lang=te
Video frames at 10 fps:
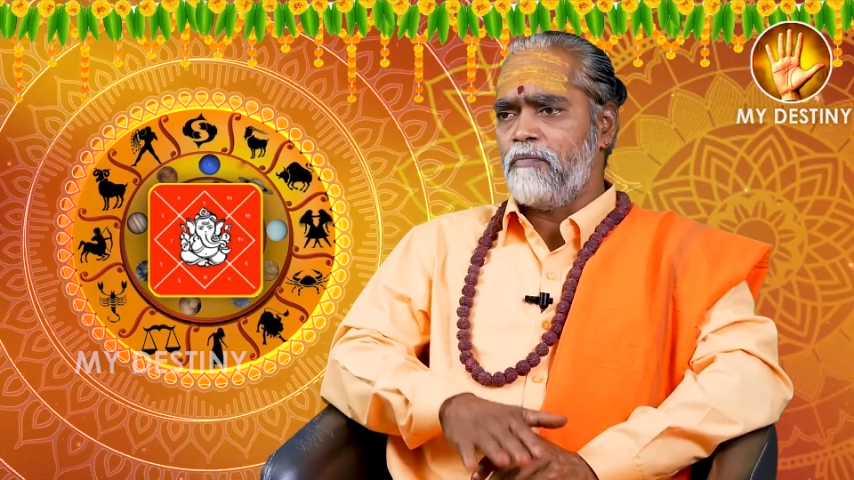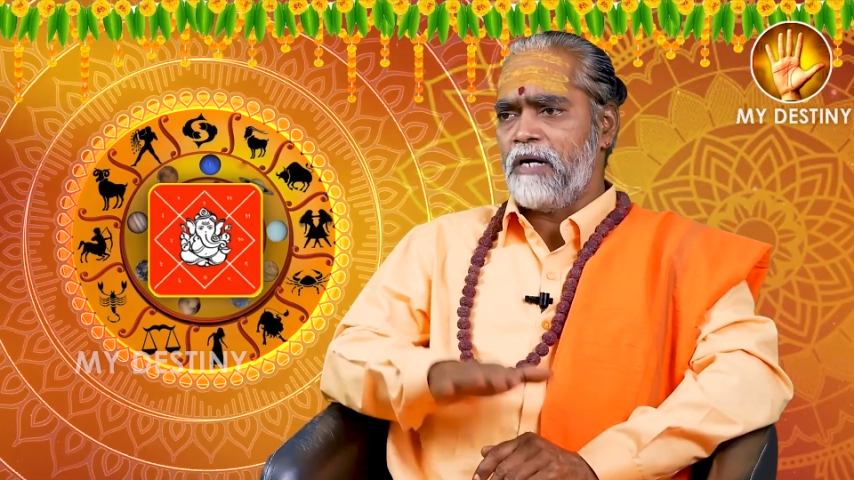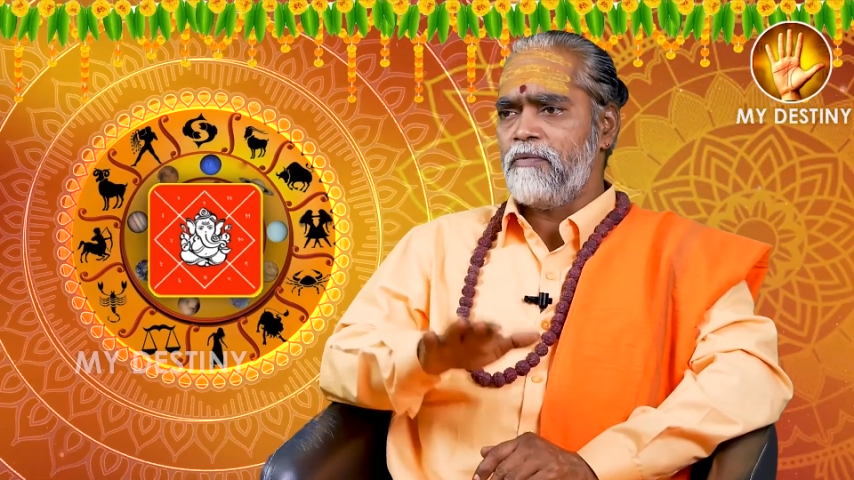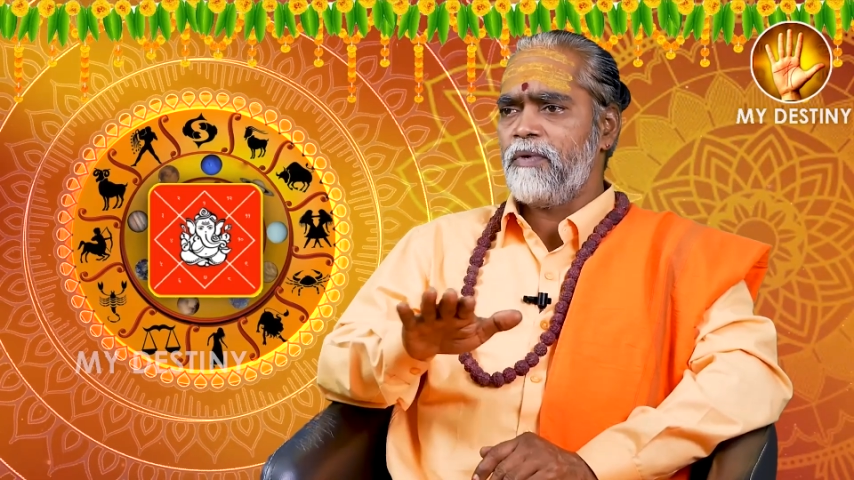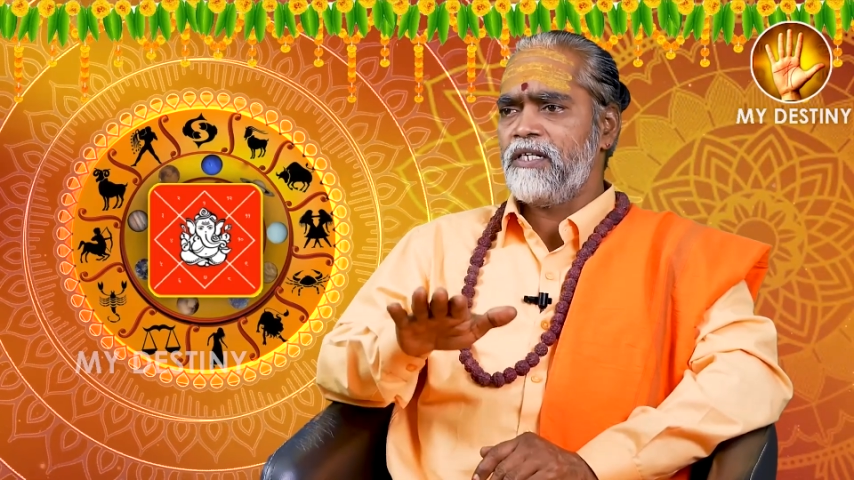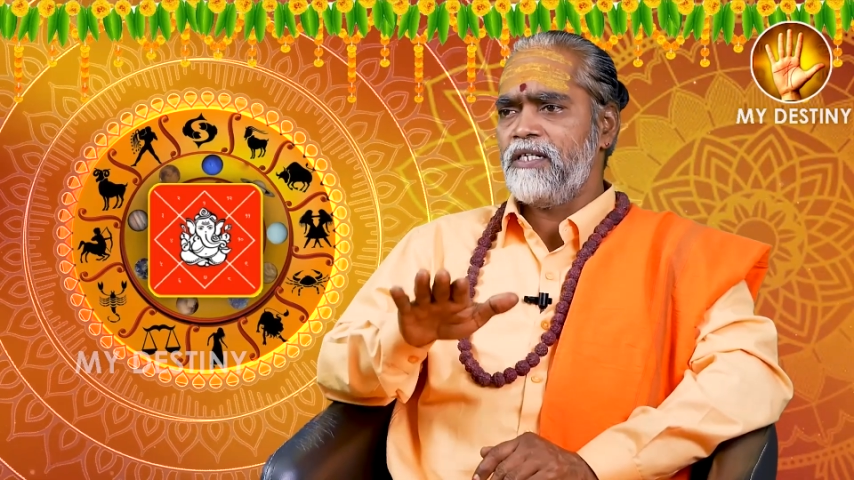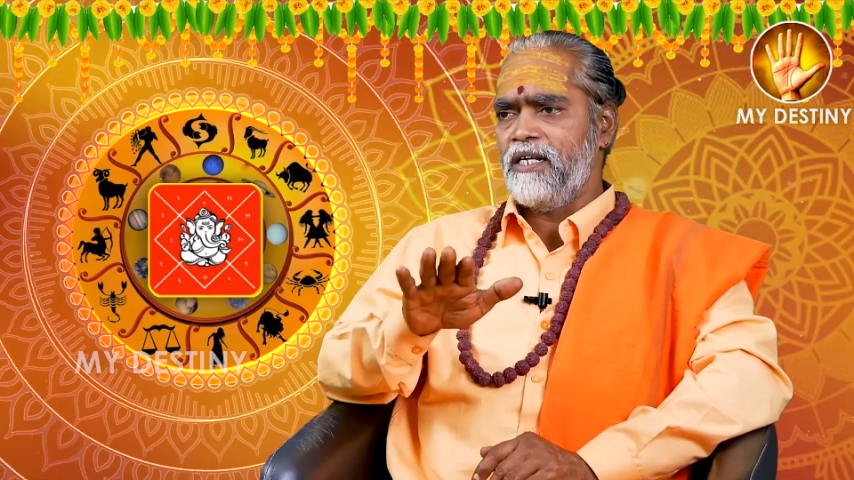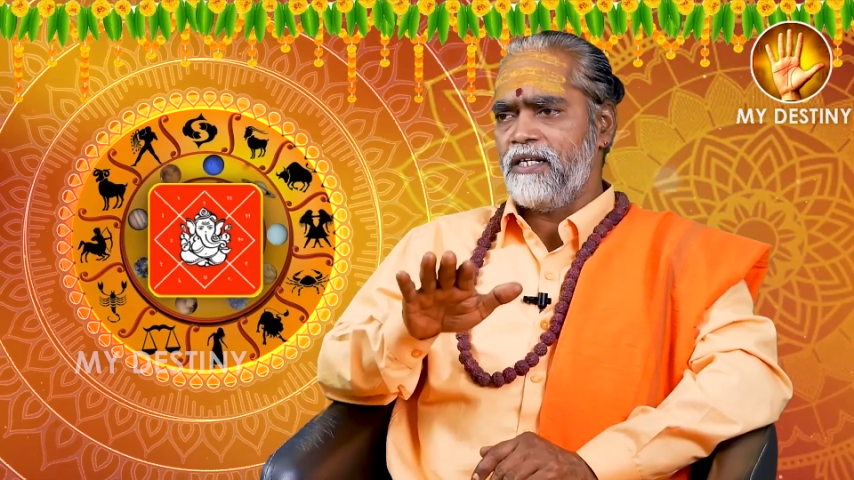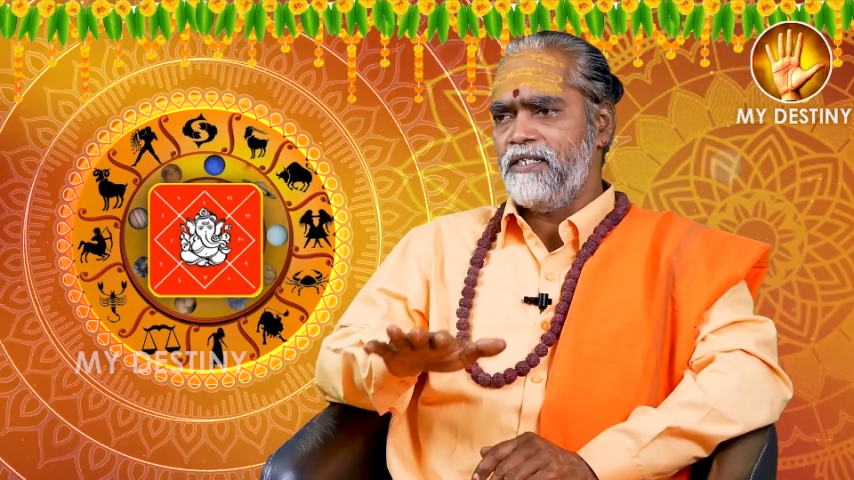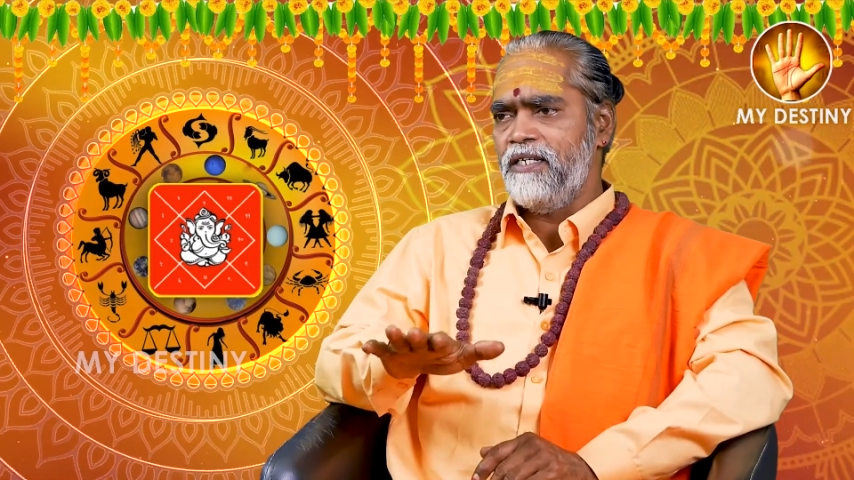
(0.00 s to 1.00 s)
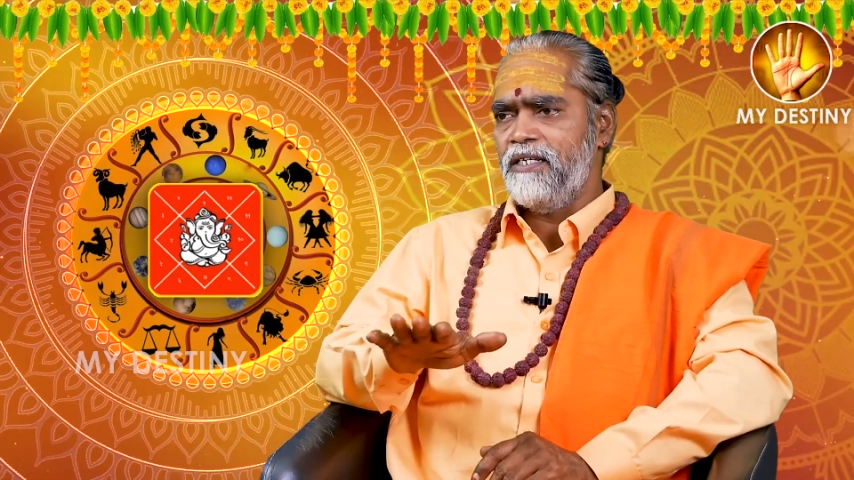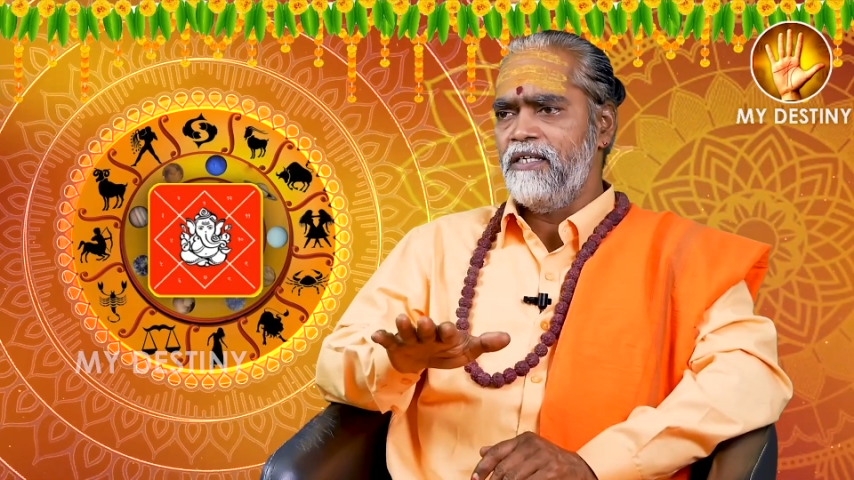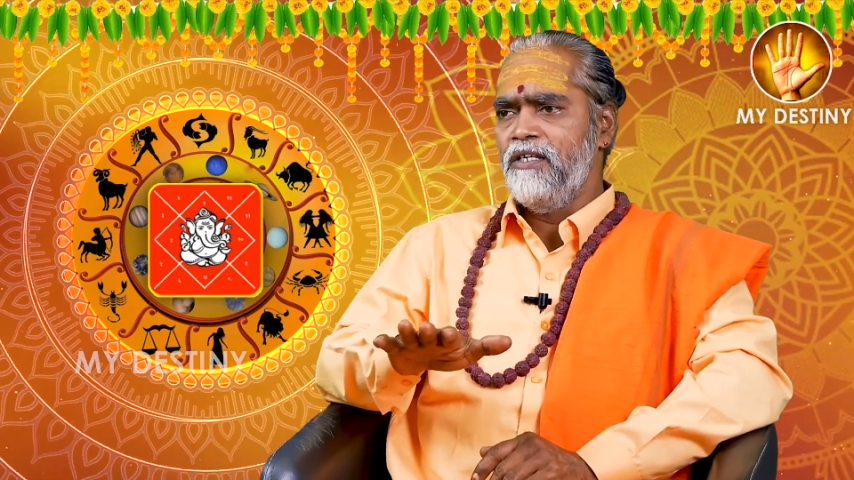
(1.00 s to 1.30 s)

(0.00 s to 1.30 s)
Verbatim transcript: పాపవృక్షాలను అయ్యి